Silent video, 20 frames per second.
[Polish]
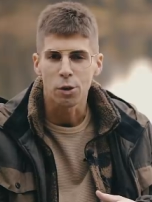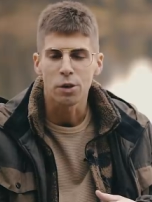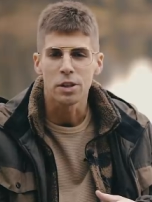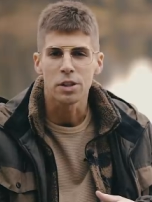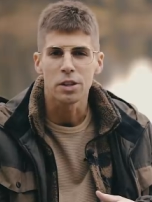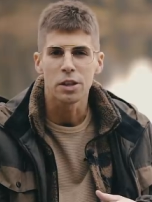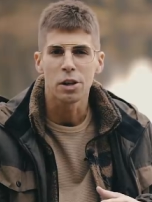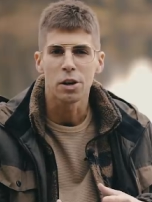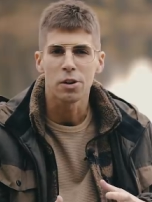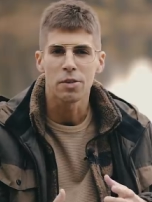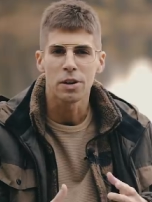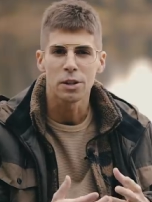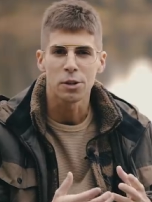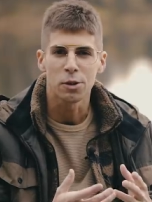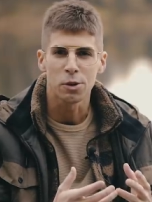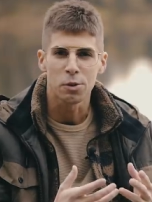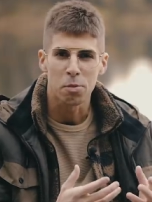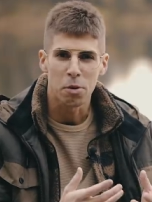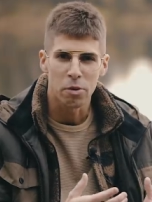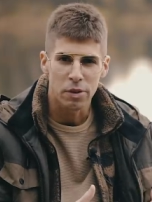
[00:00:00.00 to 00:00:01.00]
to ryzykować
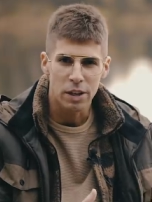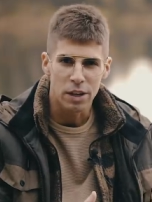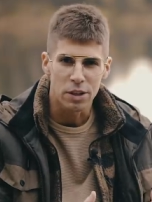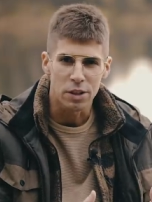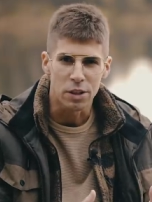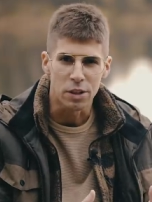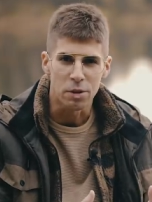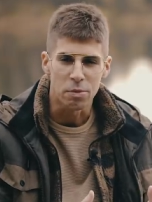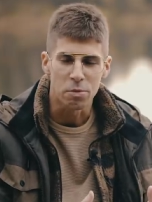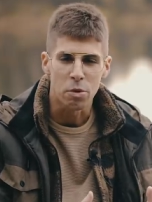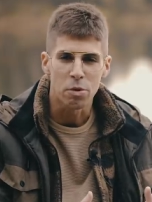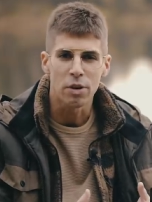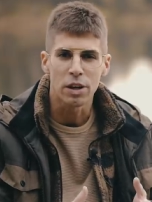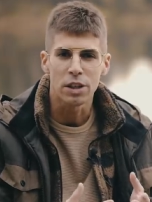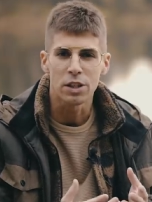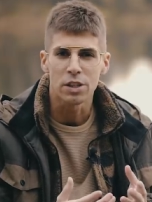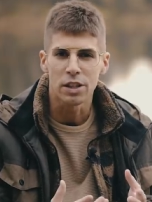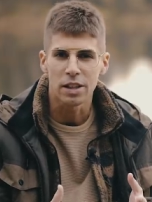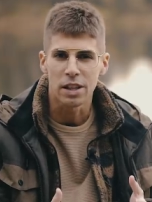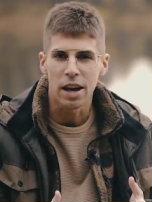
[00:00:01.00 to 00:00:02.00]
odpowiedzi, bo
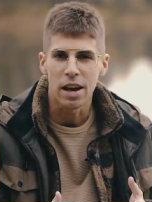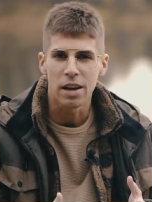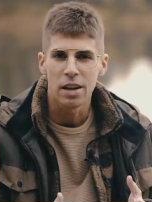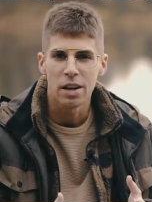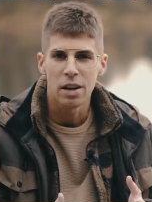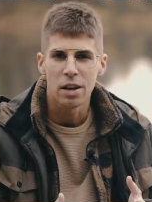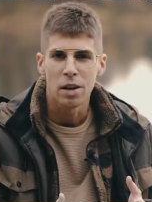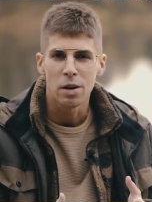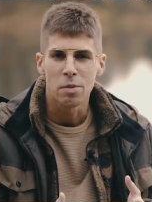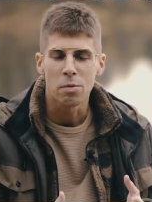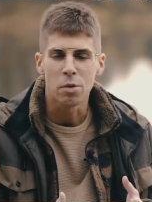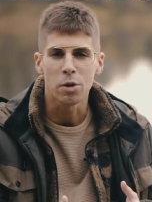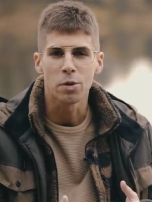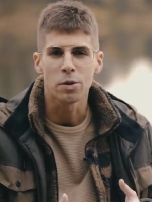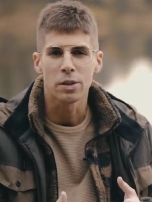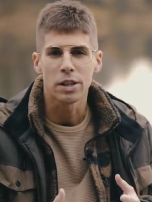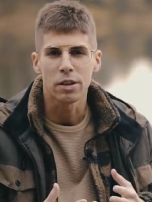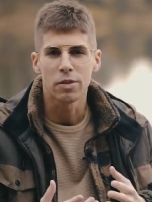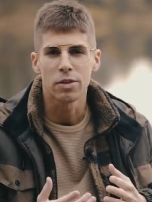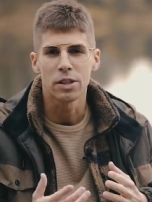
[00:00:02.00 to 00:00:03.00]
właśnie te
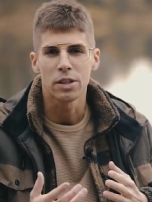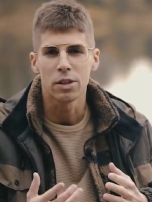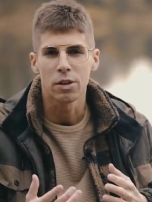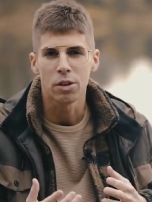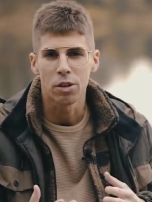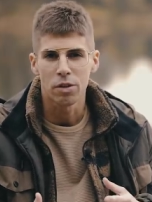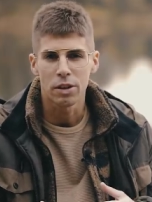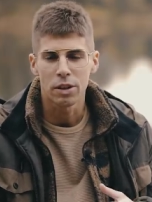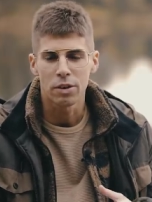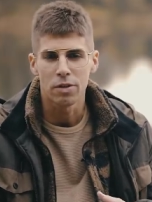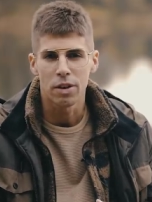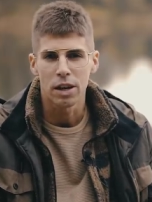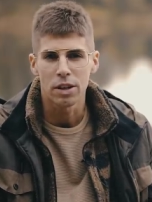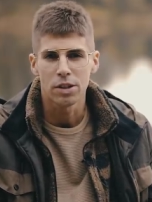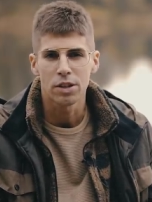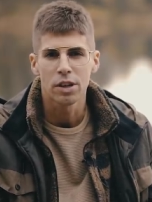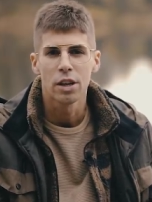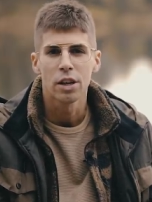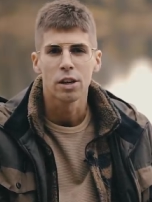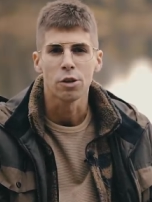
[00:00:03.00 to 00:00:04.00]
mogą zakwestionować
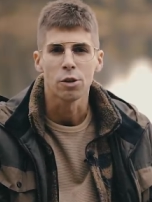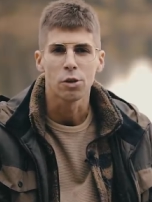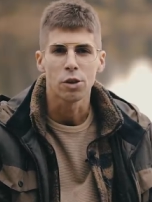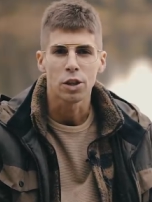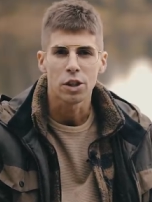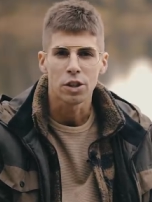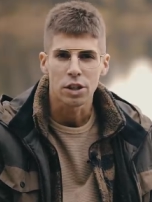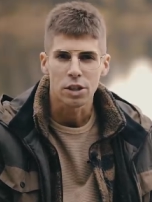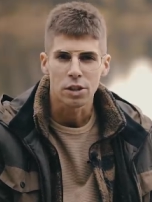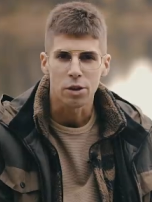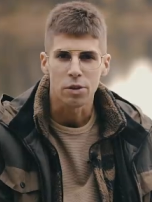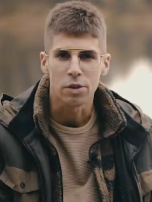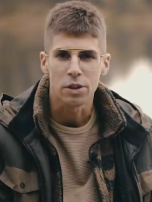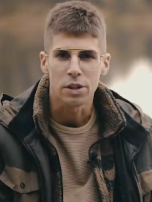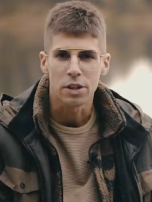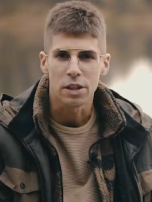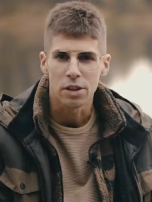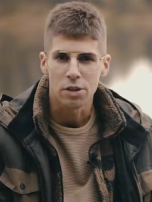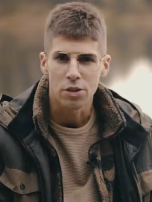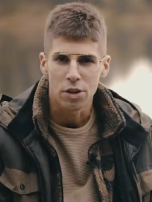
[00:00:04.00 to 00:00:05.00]
Wasz dotychczasowy
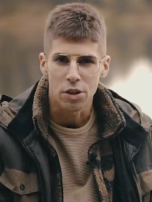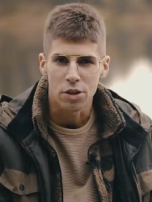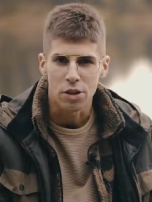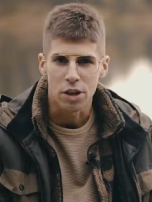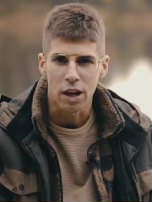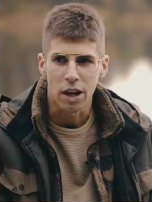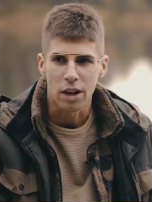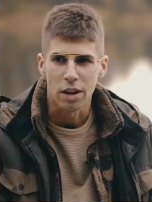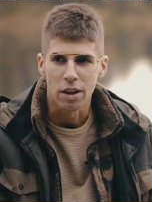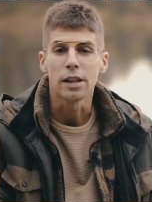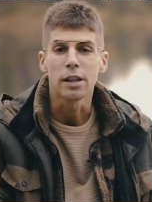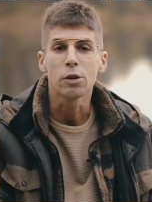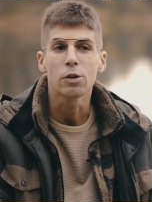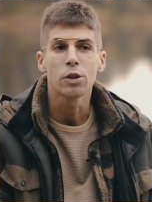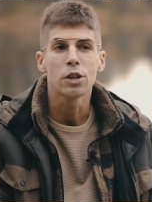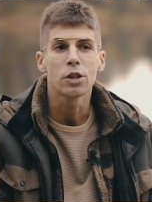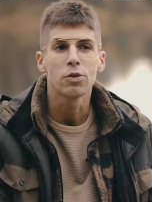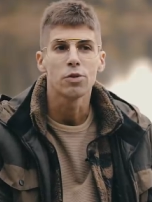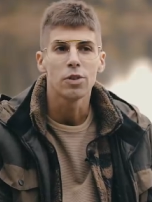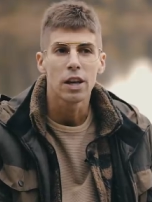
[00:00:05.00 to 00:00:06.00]
styl życia. Dlatego
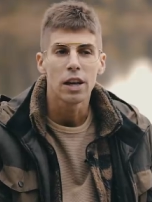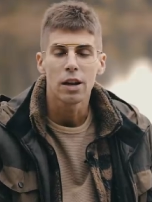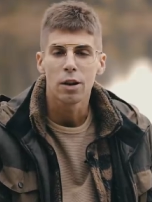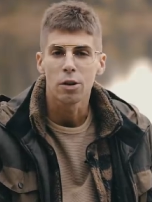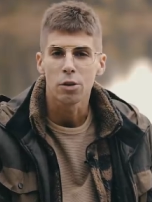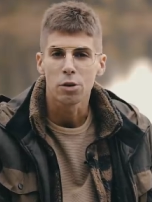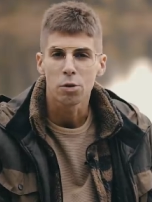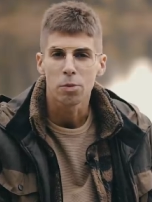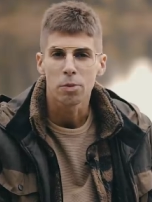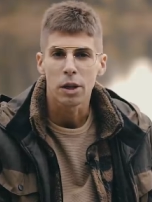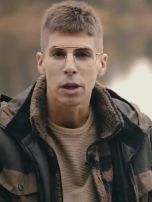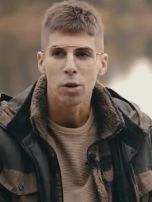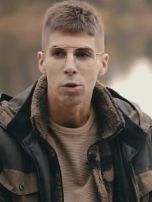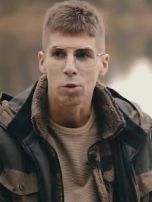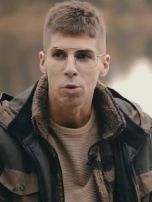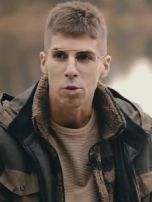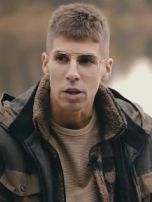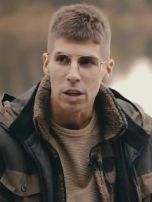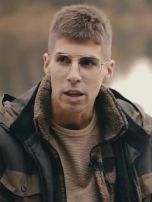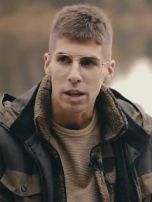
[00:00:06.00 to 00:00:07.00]
też wiele osób tego
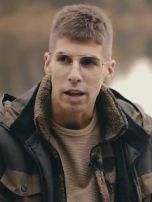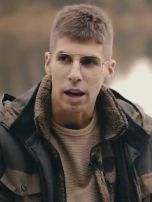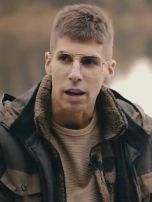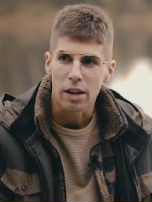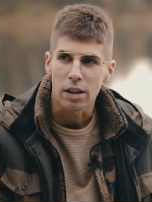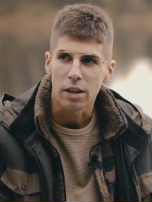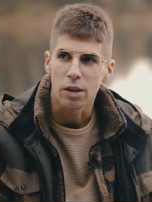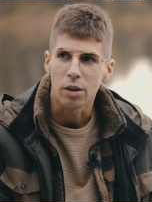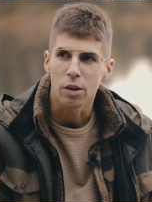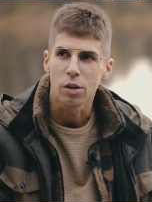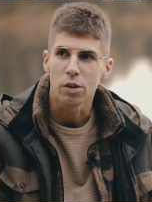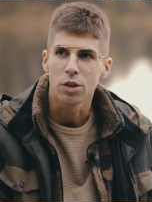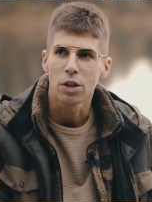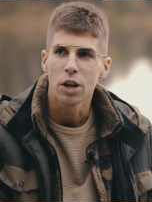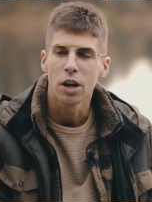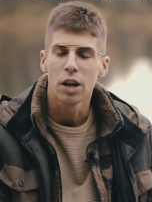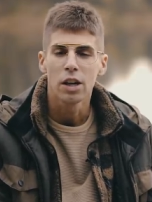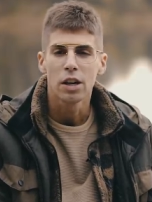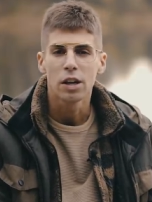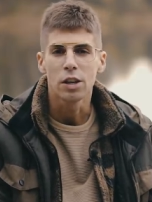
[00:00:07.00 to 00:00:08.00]
unika i choć
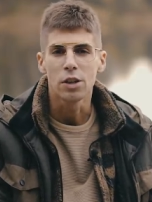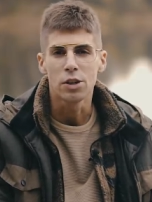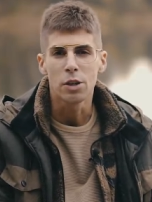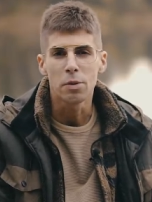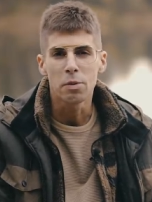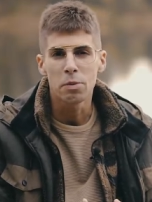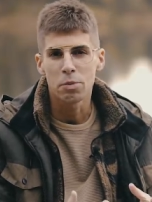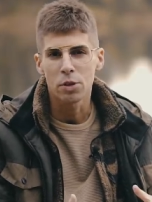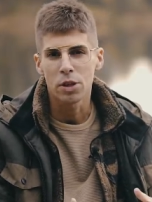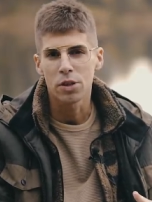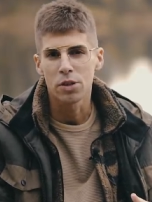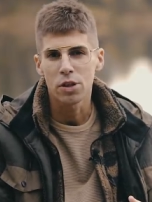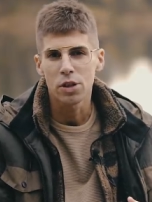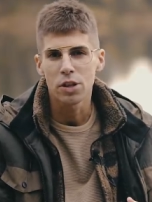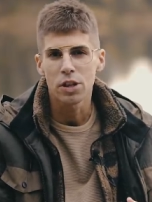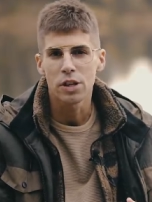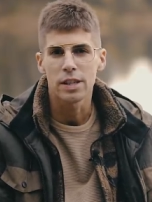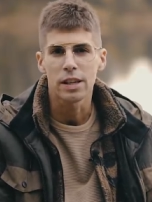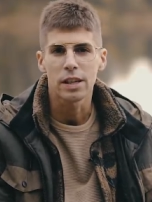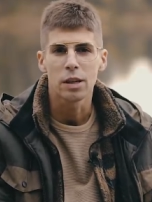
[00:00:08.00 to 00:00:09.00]
idziemy przez
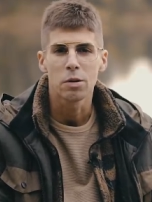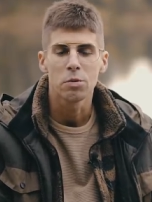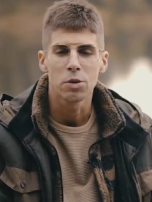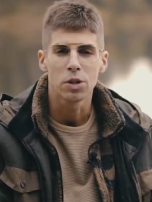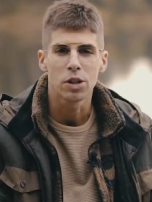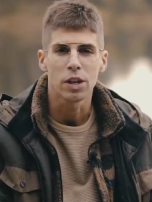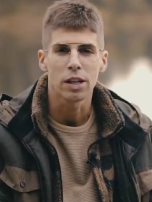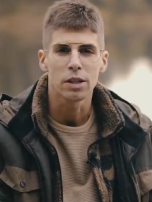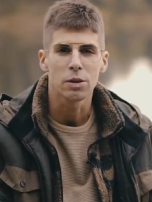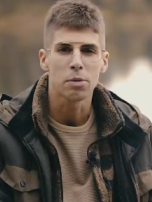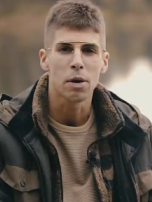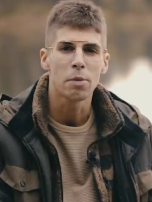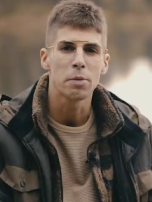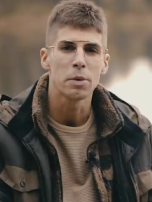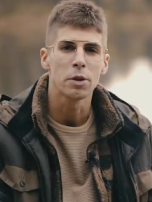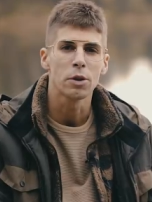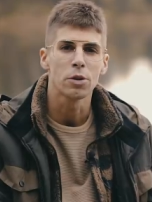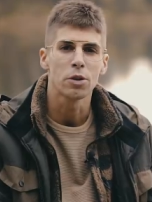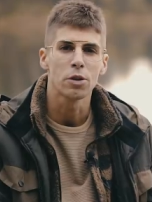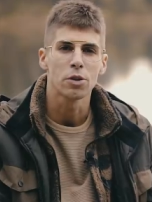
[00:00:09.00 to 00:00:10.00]
życie z jakimiś
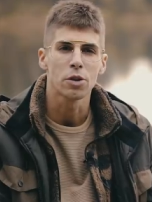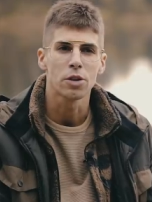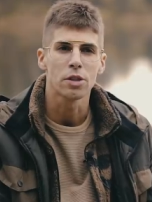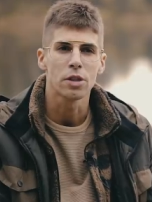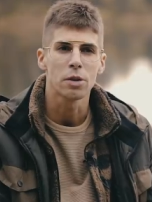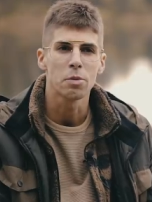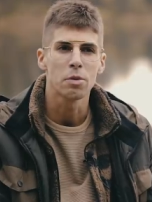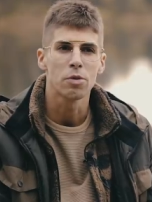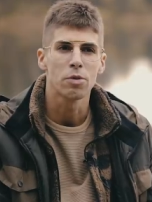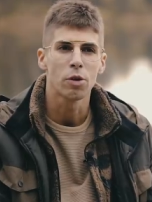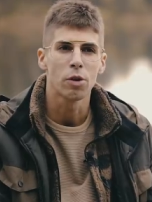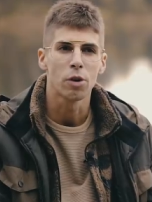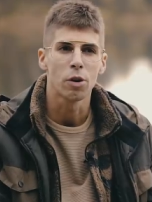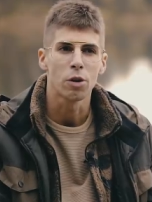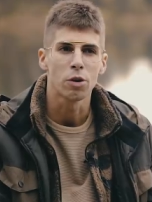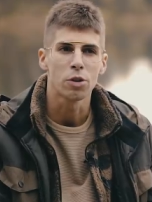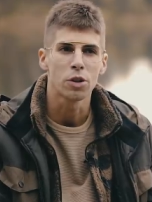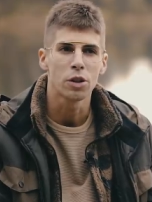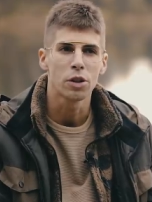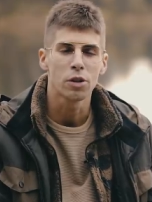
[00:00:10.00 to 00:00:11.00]
hasłami dotyczącymi
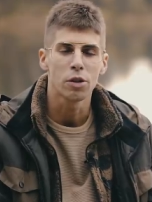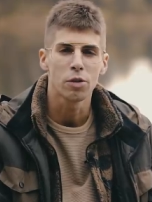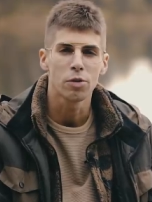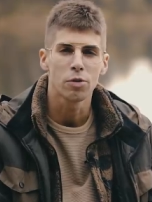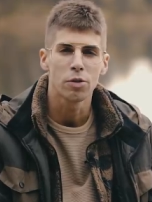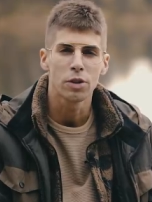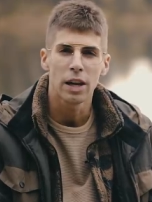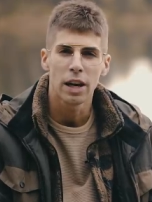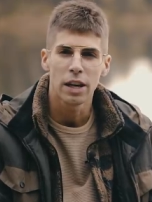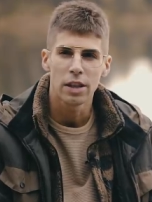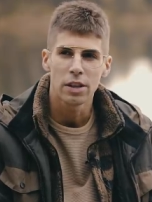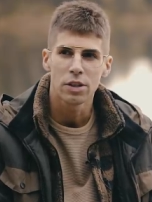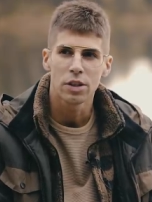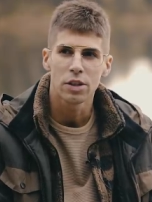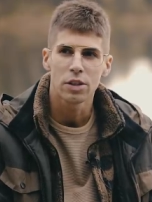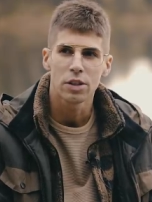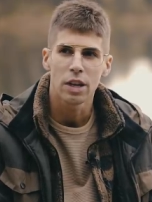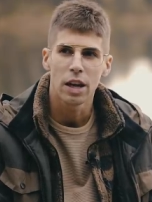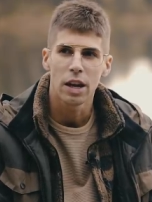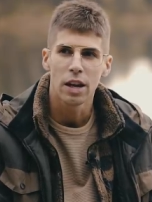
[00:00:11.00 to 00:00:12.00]
wolności, to wydaje
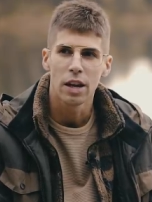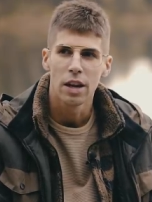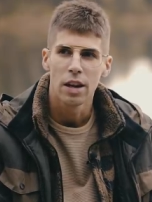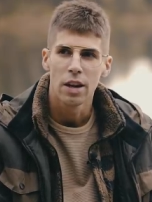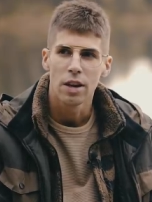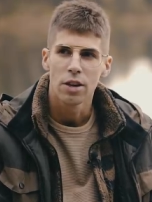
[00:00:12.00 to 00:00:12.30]
się, że